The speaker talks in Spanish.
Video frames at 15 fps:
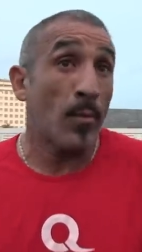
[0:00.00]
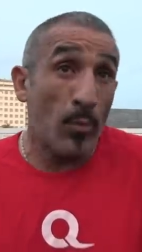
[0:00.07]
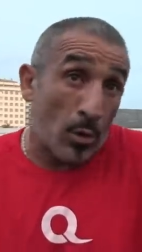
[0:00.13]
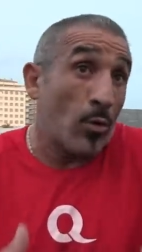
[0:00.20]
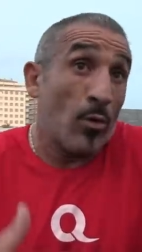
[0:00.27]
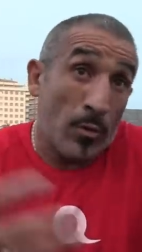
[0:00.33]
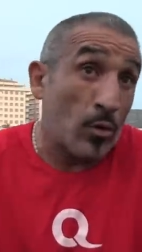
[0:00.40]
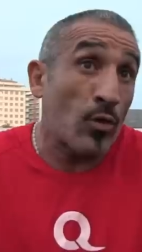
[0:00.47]

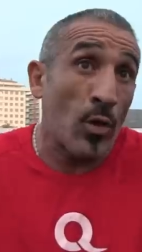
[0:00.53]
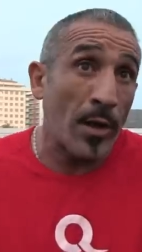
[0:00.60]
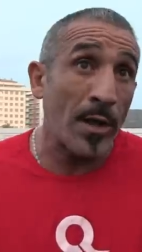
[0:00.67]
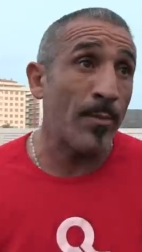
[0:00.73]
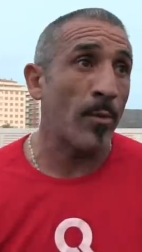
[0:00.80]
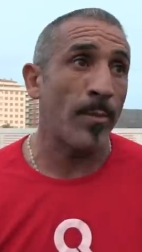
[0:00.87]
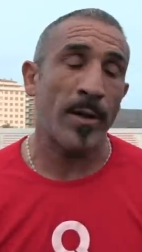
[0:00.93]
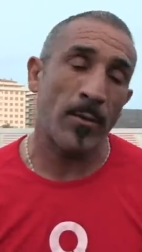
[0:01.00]
Bueno, lo hizo todo el
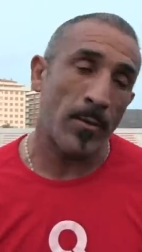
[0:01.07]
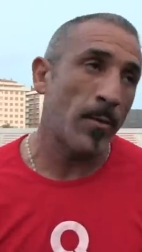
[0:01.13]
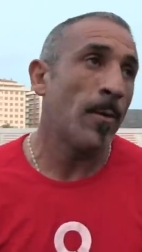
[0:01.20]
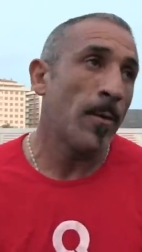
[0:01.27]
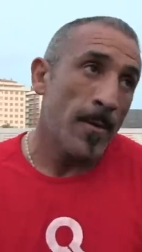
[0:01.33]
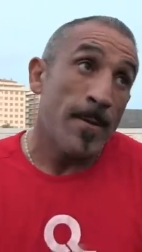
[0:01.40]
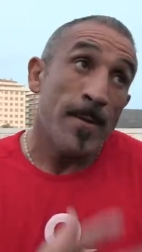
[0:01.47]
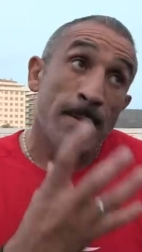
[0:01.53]
equipo, pero
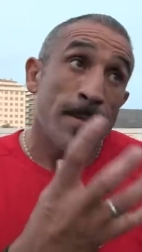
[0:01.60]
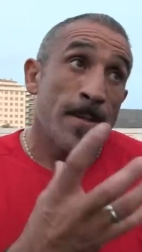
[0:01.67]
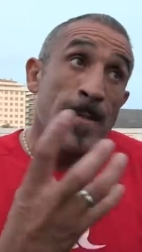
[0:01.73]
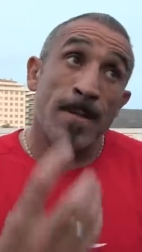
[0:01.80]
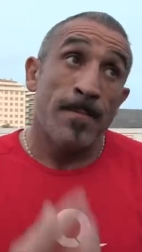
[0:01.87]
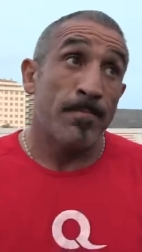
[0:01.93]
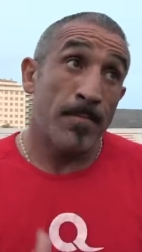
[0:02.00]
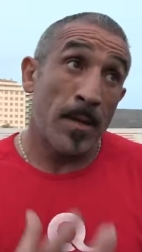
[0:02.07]

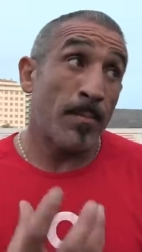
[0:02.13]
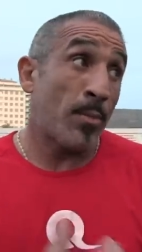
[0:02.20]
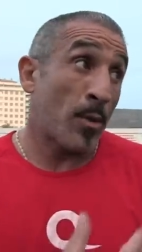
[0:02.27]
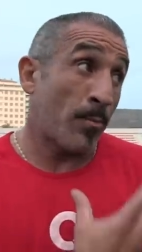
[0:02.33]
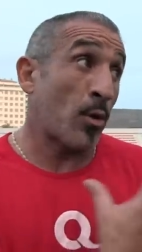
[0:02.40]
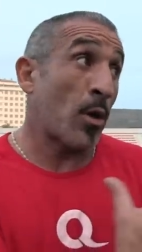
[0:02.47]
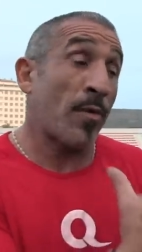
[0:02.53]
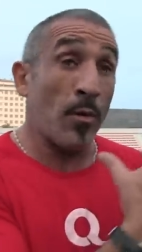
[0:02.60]
eh,
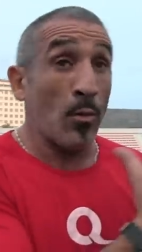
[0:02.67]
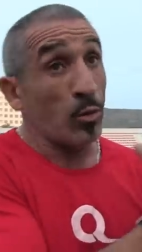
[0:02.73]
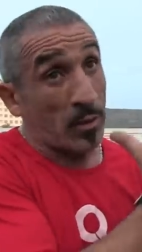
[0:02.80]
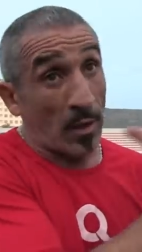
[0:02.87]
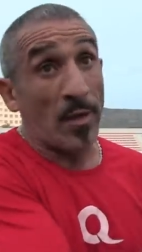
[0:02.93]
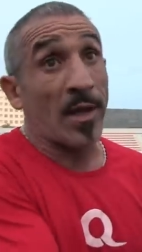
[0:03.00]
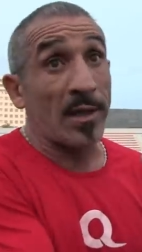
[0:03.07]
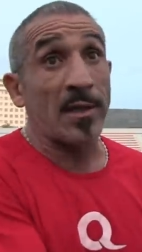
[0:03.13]
por, las
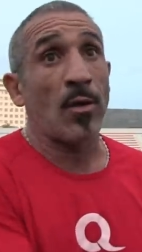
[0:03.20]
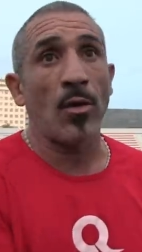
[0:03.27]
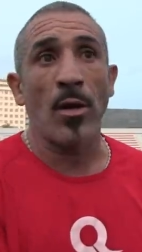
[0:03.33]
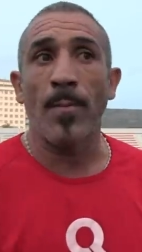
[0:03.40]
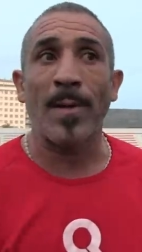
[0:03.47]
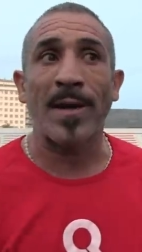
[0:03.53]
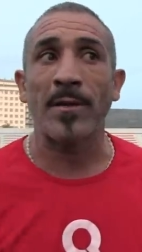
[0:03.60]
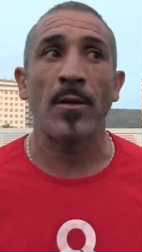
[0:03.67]
circunstancias que se
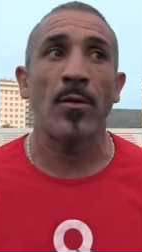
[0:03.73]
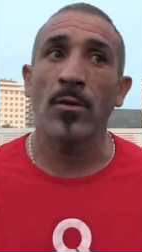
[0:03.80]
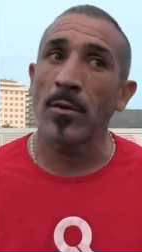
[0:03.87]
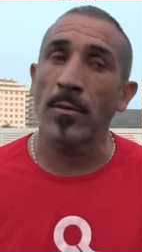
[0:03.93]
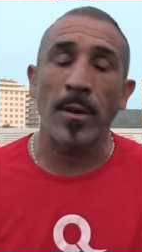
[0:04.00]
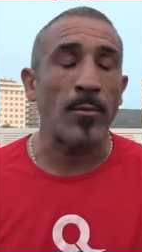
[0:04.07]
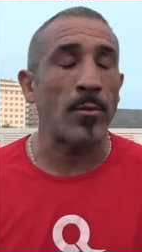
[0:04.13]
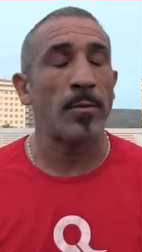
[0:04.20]
dieron en el
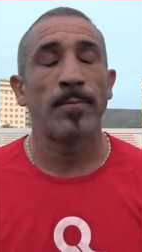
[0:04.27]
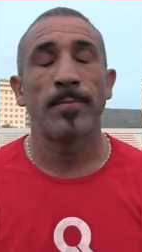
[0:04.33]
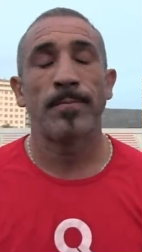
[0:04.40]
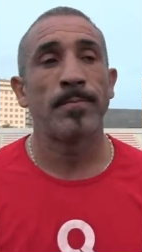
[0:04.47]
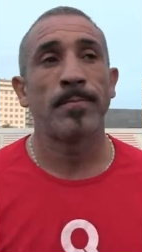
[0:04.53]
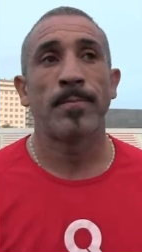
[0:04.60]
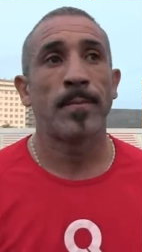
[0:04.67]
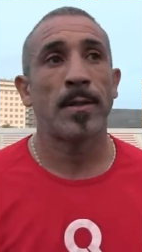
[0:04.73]
partido, vamos,
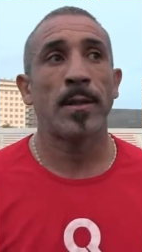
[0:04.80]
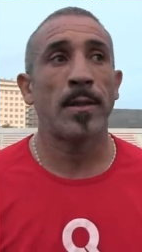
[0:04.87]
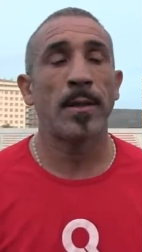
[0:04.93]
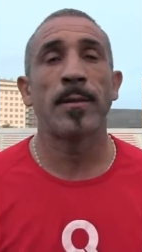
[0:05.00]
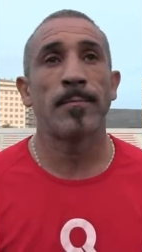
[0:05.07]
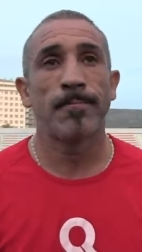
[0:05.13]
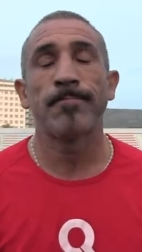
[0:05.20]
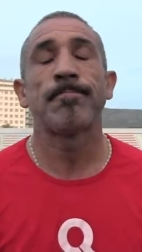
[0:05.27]

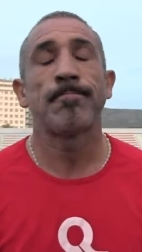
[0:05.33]
eh,